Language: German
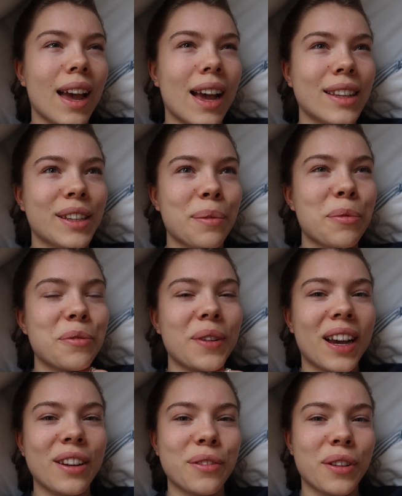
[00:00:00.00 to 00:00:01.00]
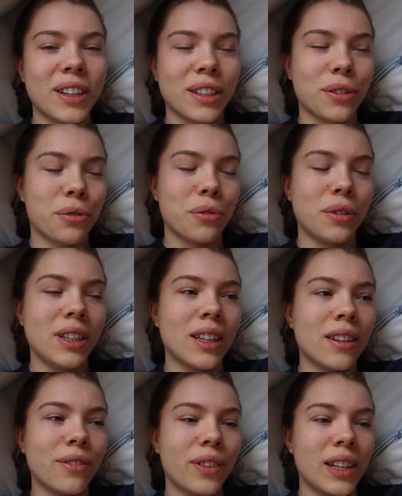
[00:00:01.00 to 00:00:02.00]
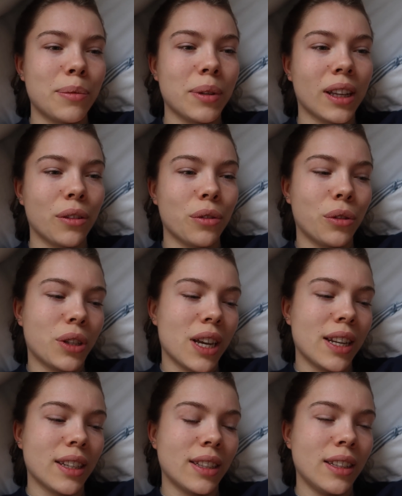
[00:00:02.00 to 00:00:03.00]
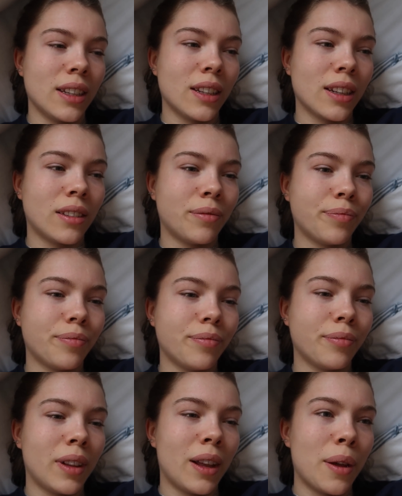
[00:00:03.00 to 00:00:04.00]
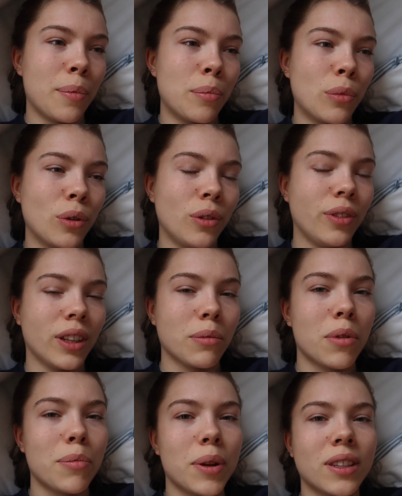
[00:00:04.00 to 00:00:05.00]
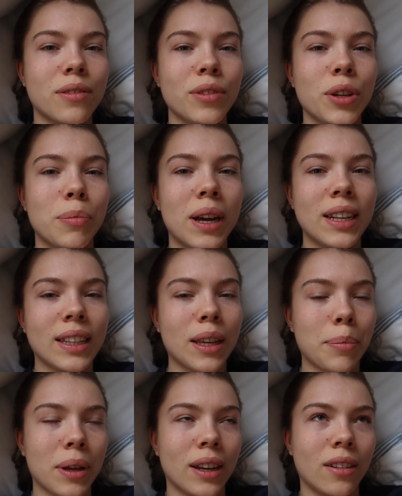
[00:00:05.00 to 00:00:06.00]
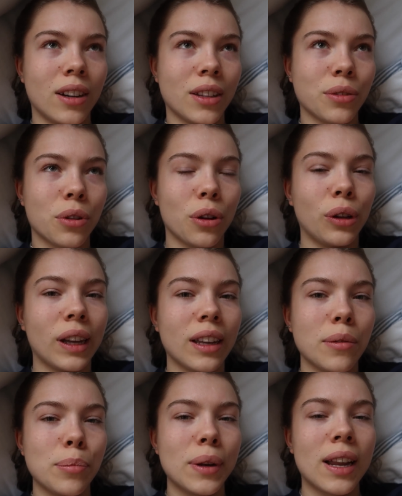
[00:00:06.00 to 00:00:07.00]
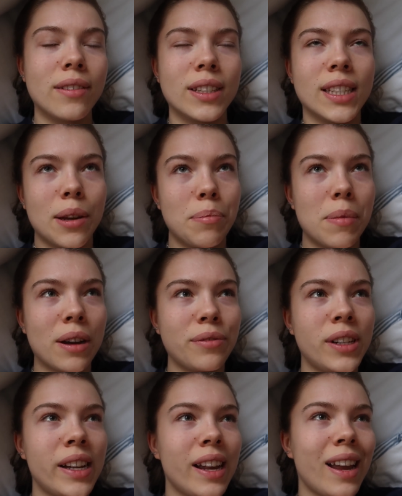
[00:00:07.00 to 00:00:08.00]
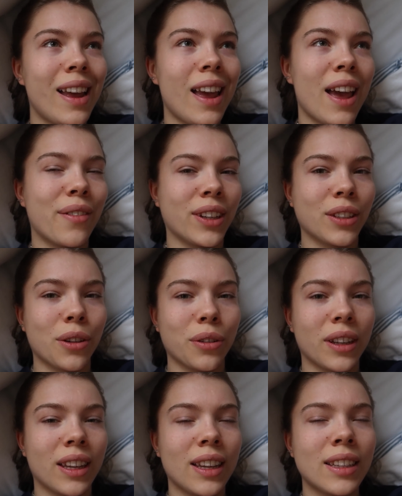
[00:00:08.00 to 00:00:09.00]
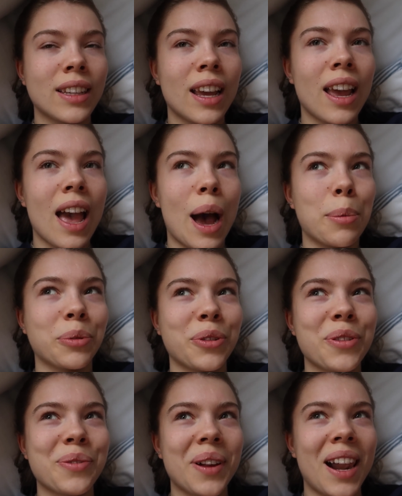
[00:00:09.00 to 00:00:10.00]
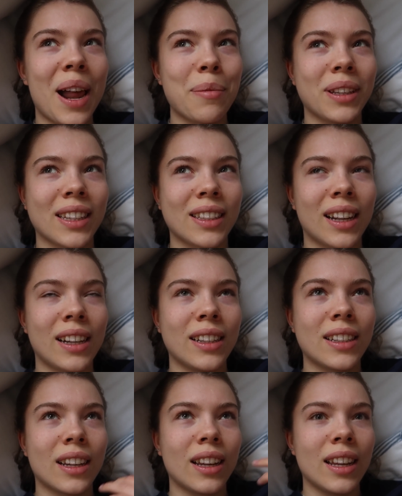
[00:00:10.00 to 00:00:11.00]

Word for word: Also ich habe irgendwie angefangen, das zu studieren, weil es mich halt ultra interessiert hat. Ähm, und wie ich in meinem letzten Video meinte, ich habe ja noch nicht so einen konkreten Plan, was ich damit machen will, was auch okay ist. Aber auf jeden Fall habe ich das halt